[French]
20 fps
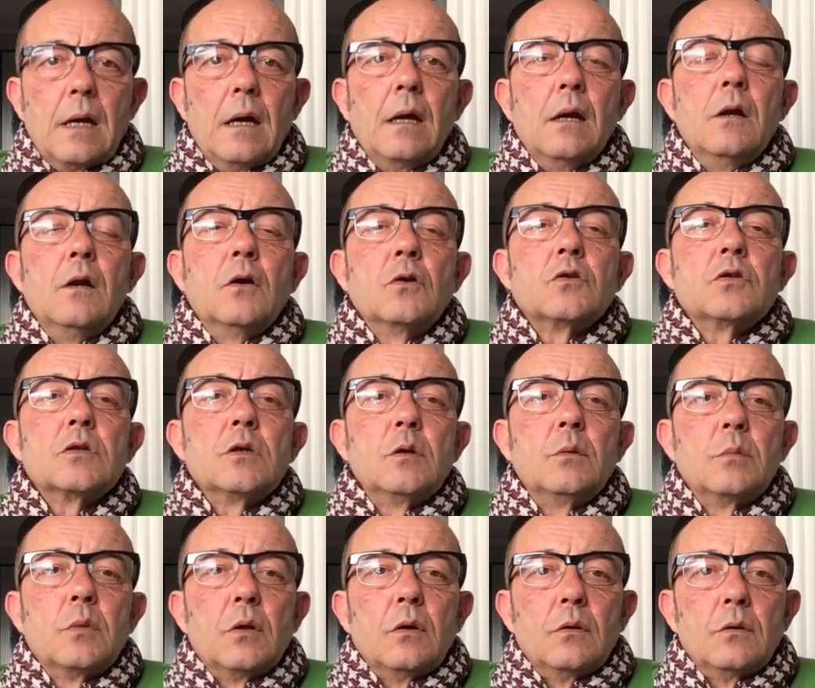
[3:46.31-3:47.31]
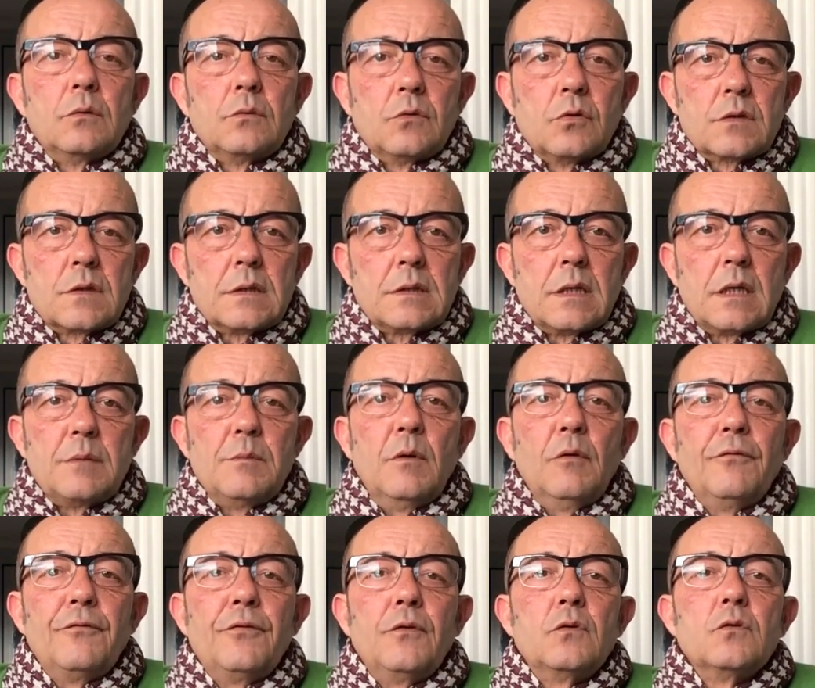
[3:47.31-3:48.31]
L'ensemble de ces
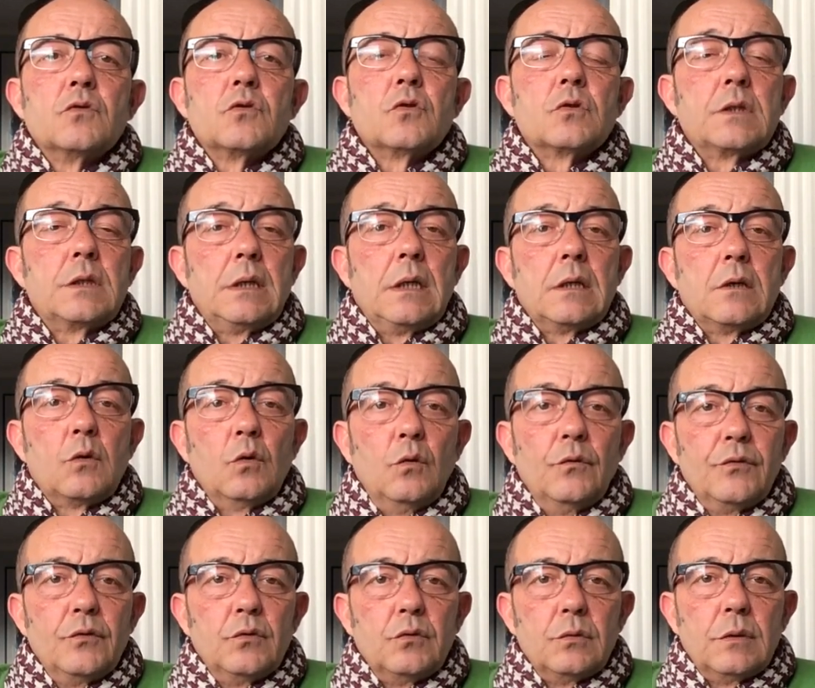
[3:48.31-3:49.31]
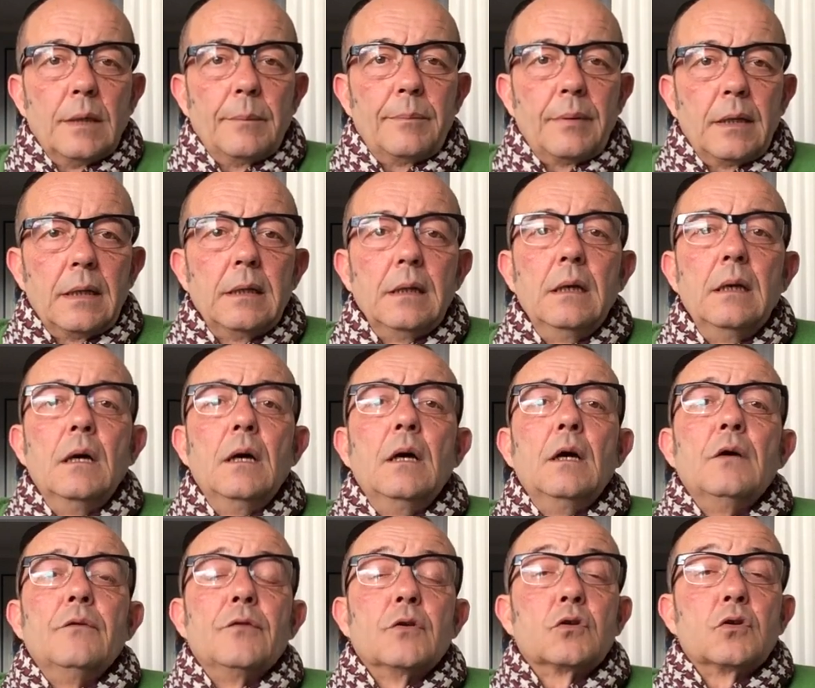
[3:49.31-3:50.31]
éléments font ce qu'il est convenu d'appeler
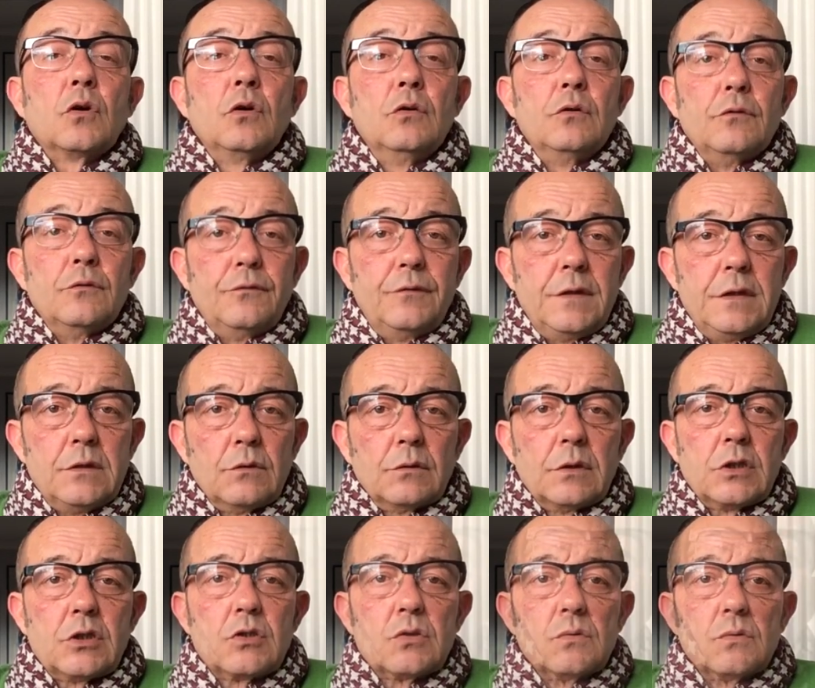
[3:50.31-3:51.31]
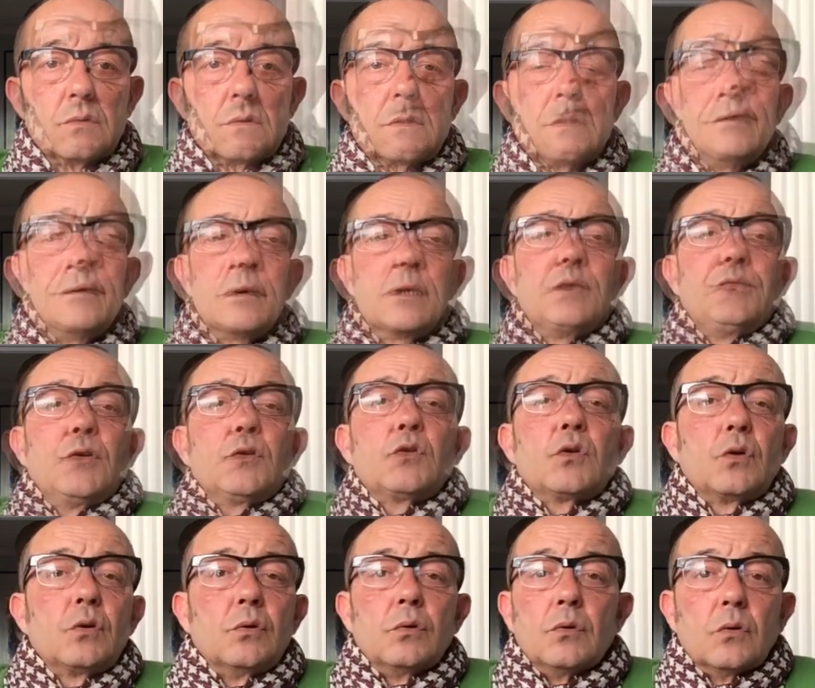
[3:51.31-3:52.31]
votre vision des choses, c'est votre,
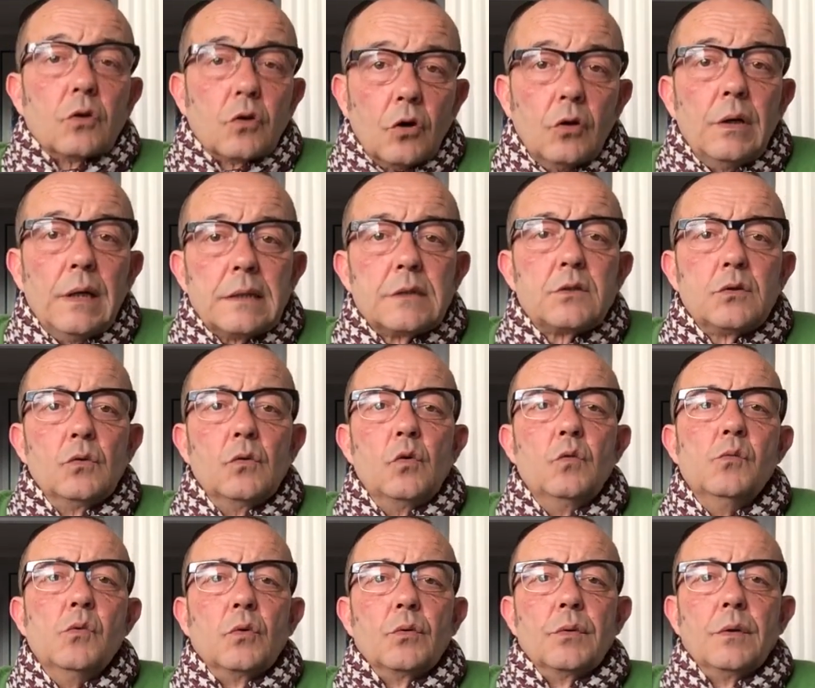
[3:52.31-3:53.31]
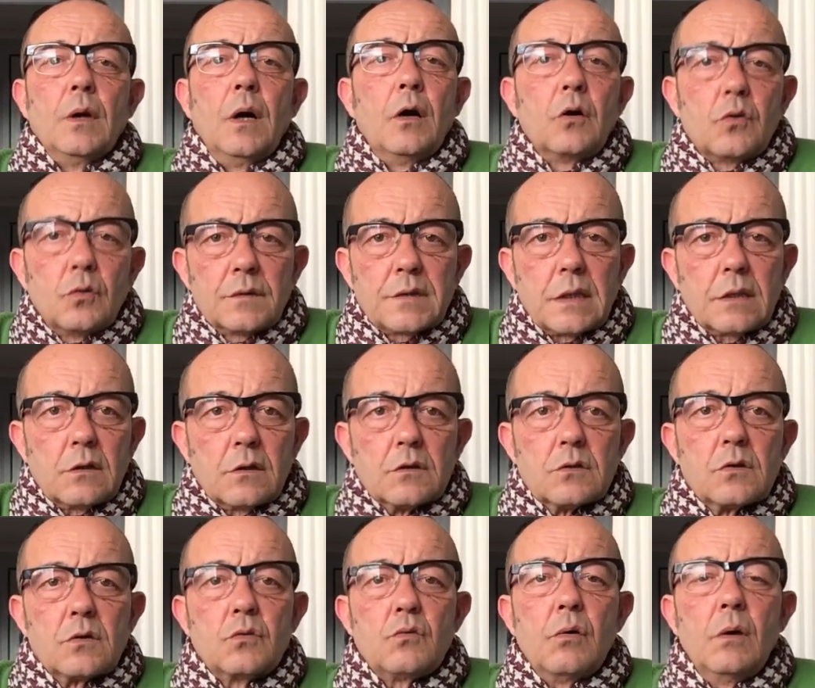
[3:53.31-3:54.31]
votre, relation au monde. En
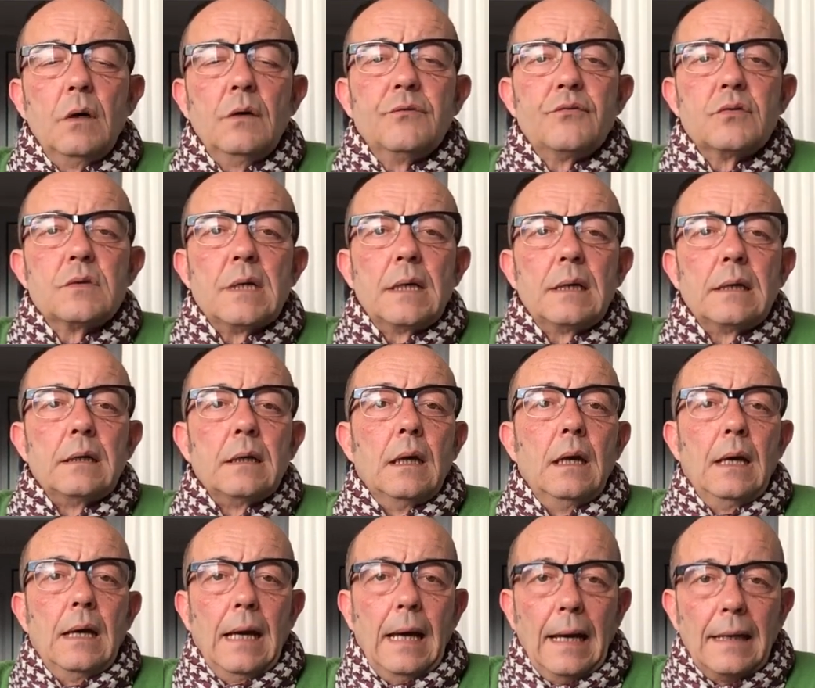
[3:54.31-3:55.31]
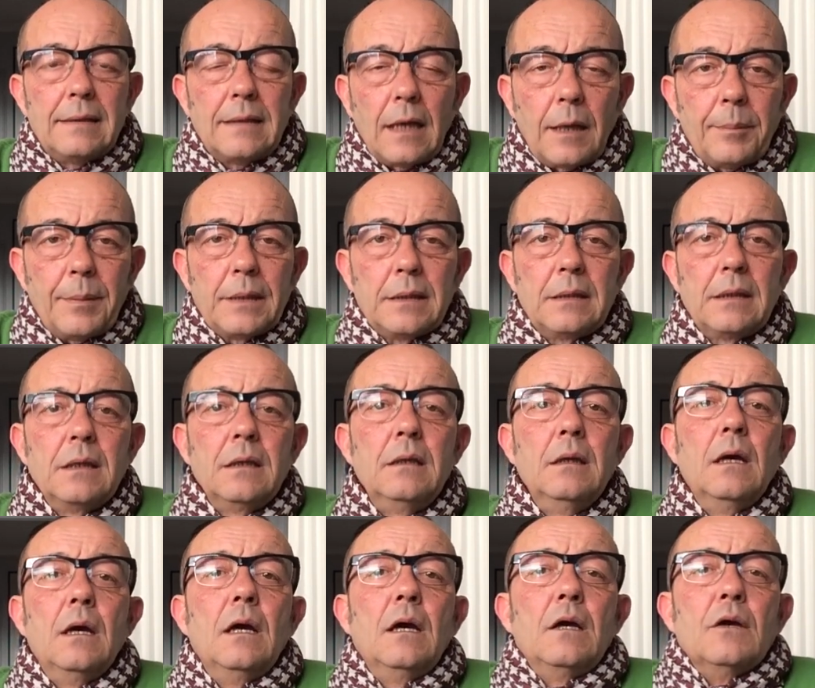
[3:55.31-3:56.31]
conséquence de quoi, vous allez interpréter,
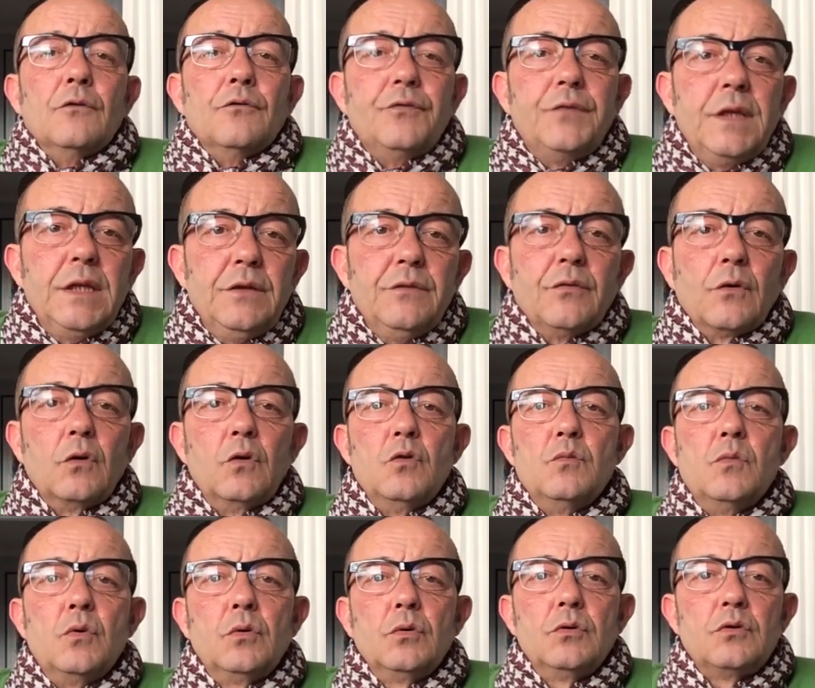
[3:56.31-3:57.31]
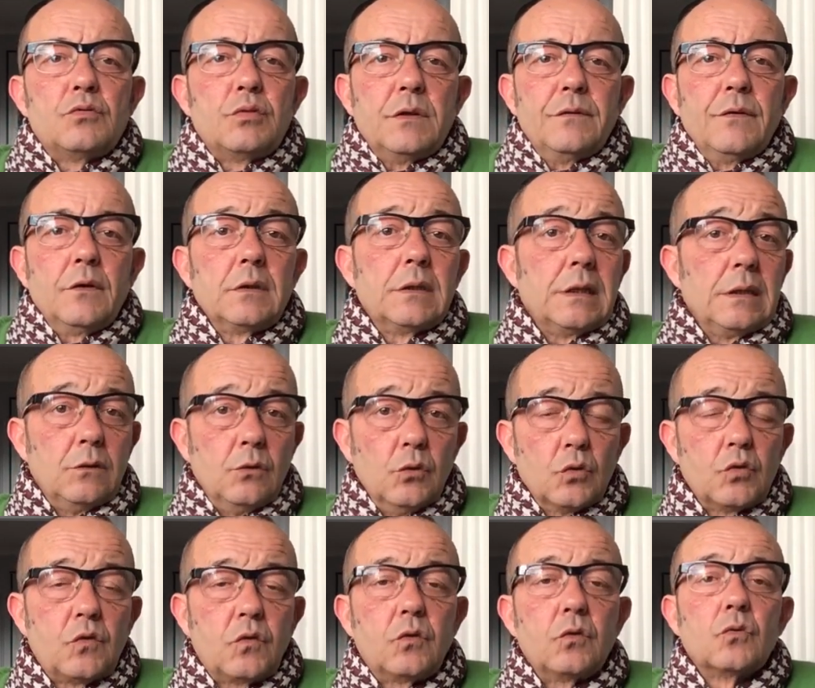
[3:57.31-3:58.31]
vivre le monde suivant des
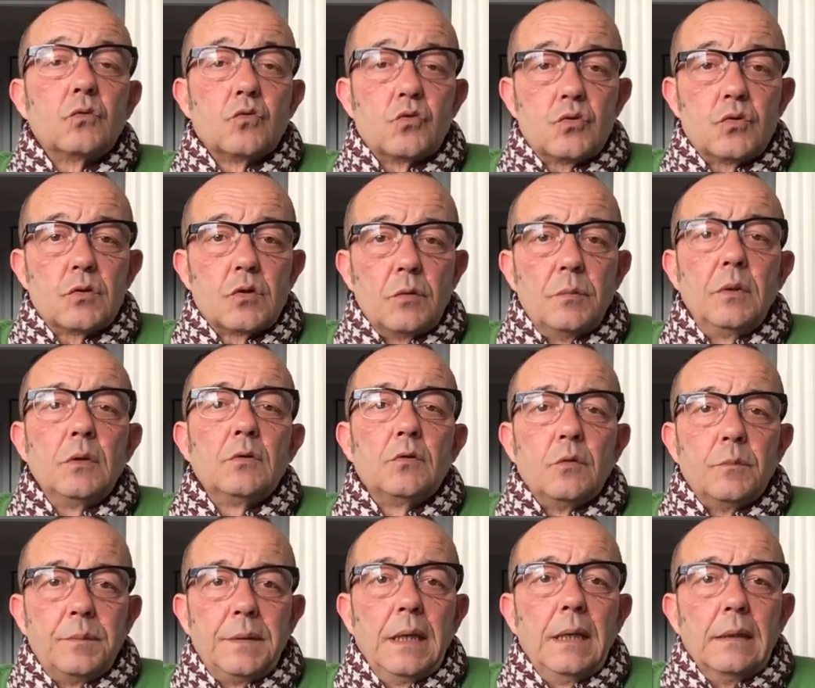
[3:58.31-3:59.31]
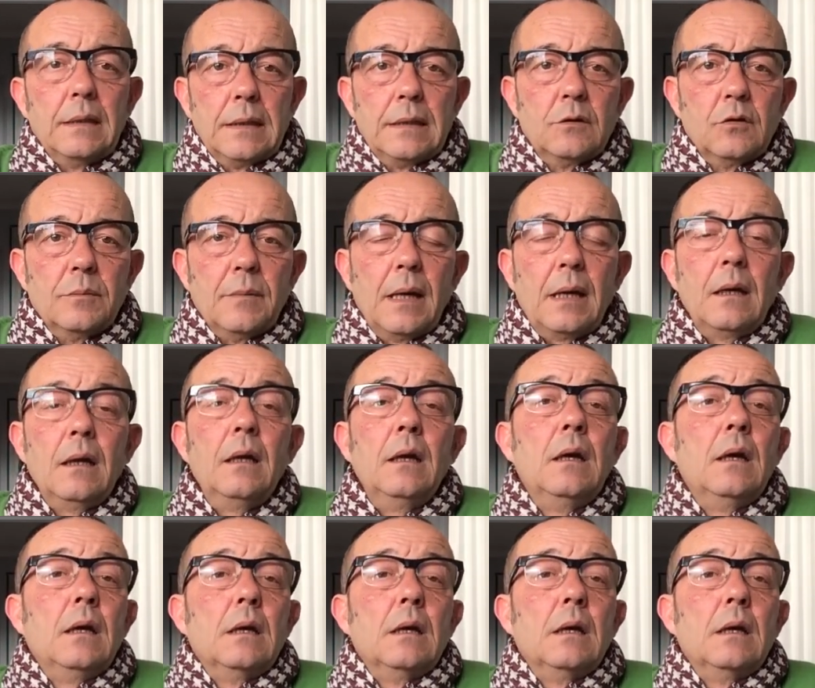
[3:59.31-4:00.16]
notions justement de bien et de mal